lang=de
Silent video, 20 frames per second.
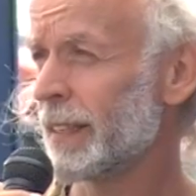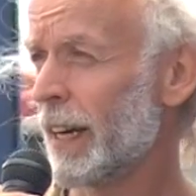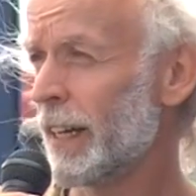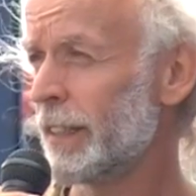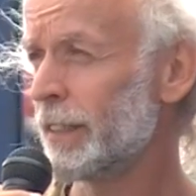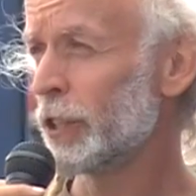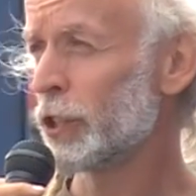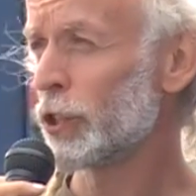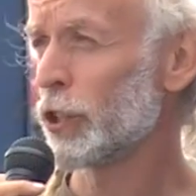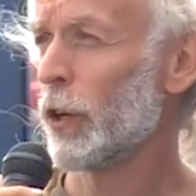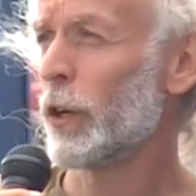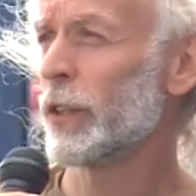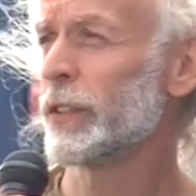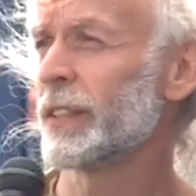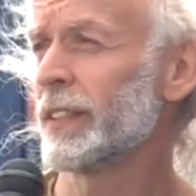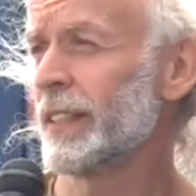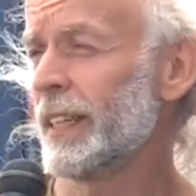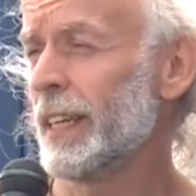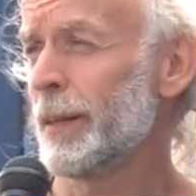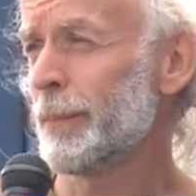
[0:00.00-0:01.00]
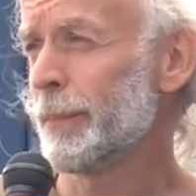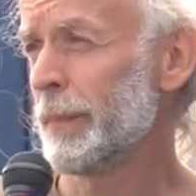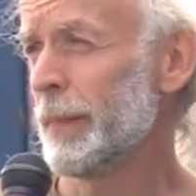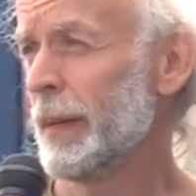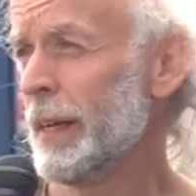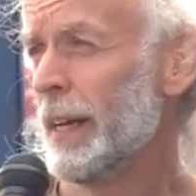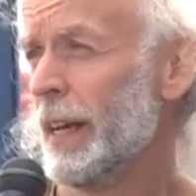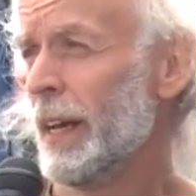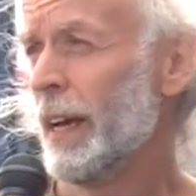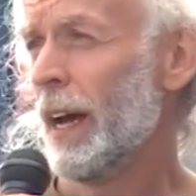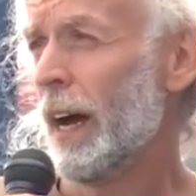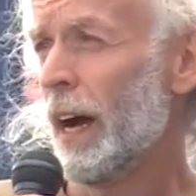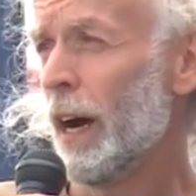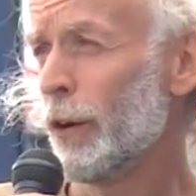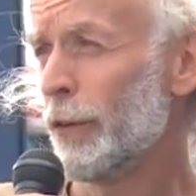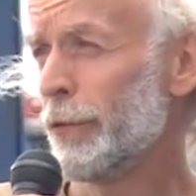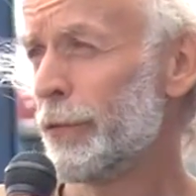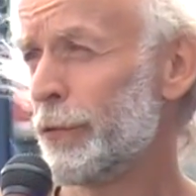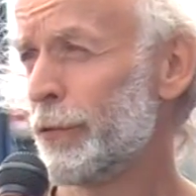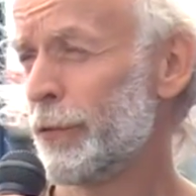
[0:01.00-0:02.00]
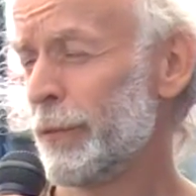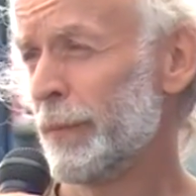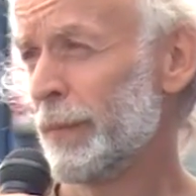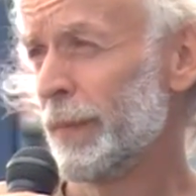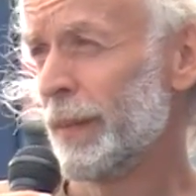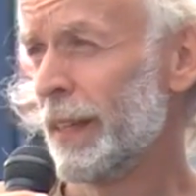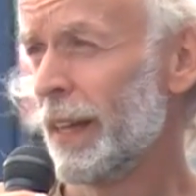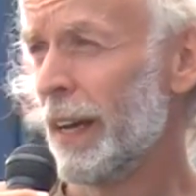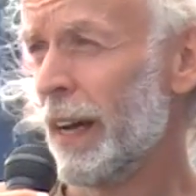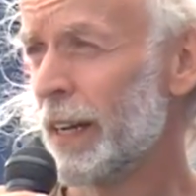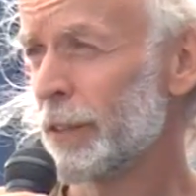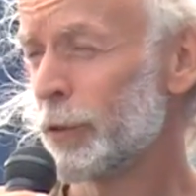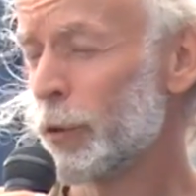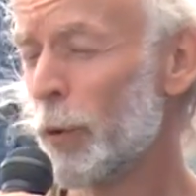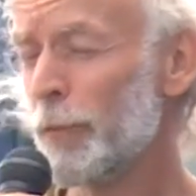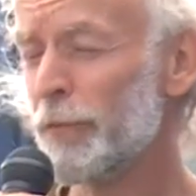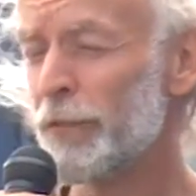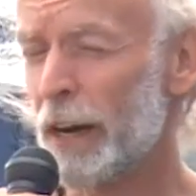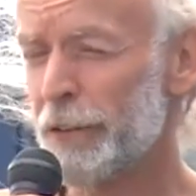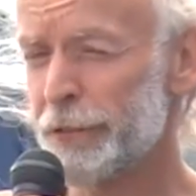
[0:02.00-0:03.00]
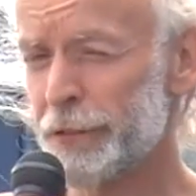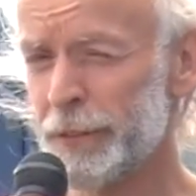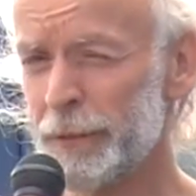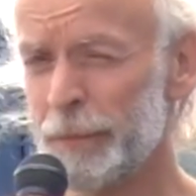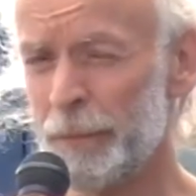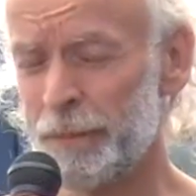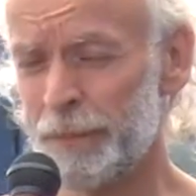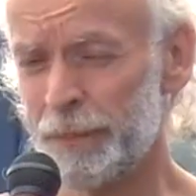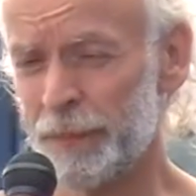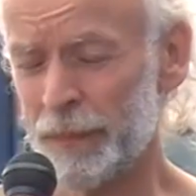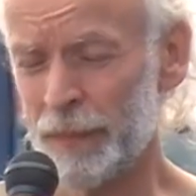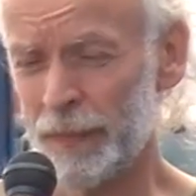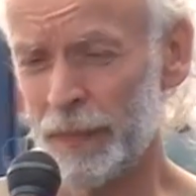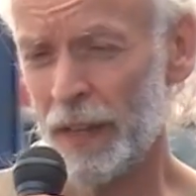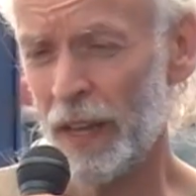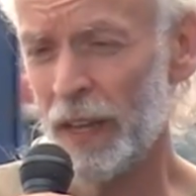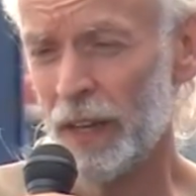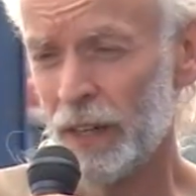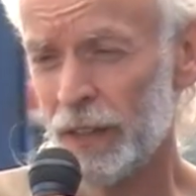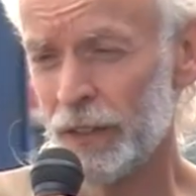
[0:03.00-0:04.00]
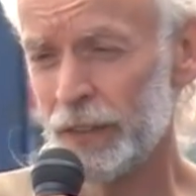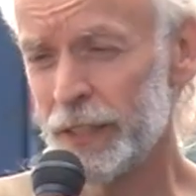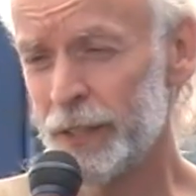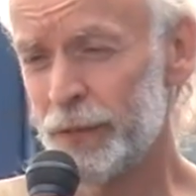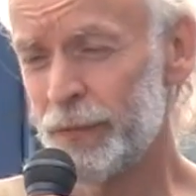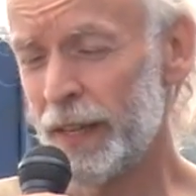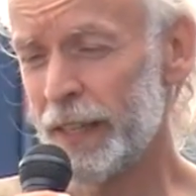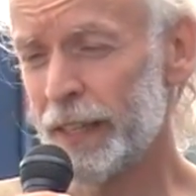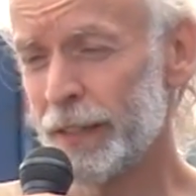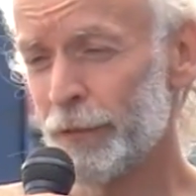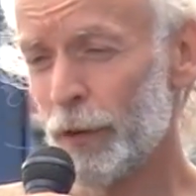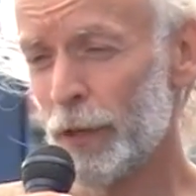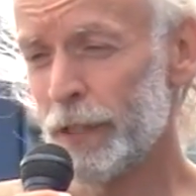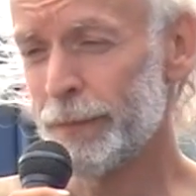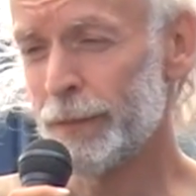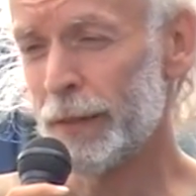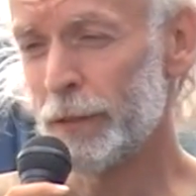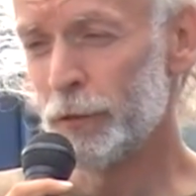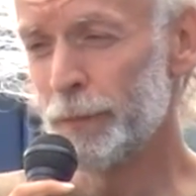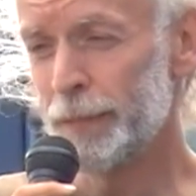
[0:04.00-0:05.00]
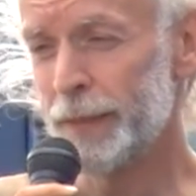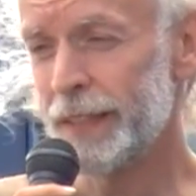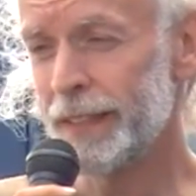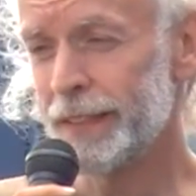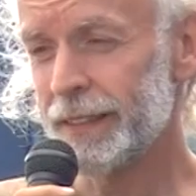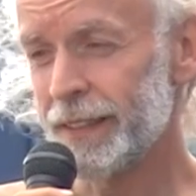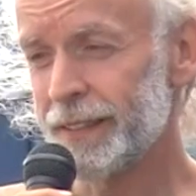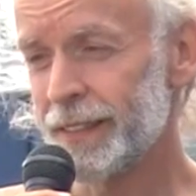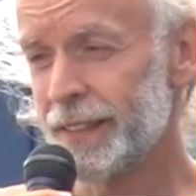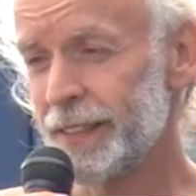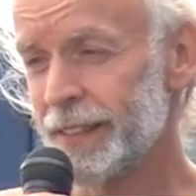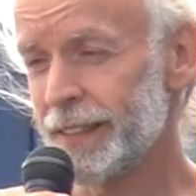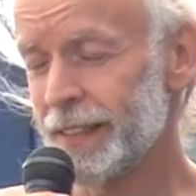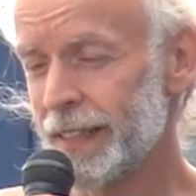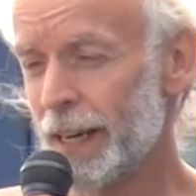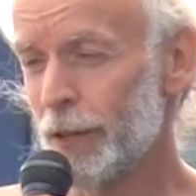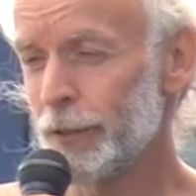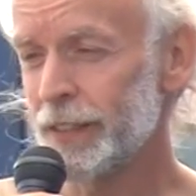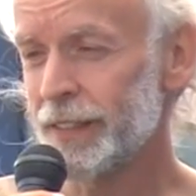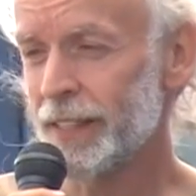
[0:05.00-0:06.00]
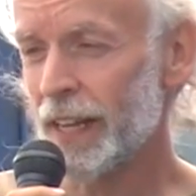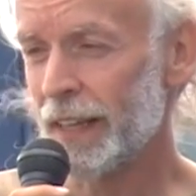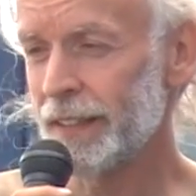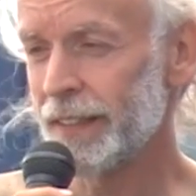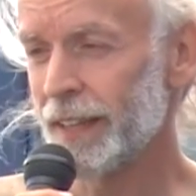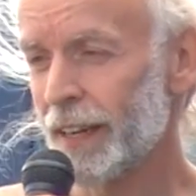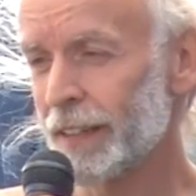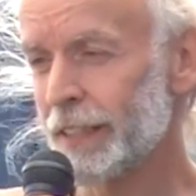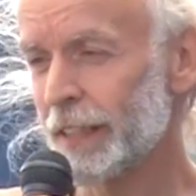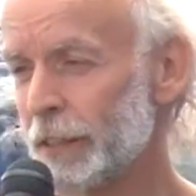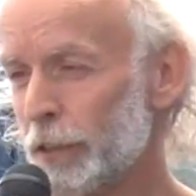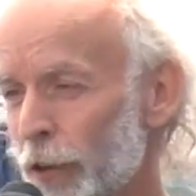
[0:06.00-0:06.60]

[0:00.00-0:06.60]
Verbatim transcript: keine Chance geben auf Atomwaffen. Und deswegen wollte man unbedingt, dass die, genau diese Anlage, die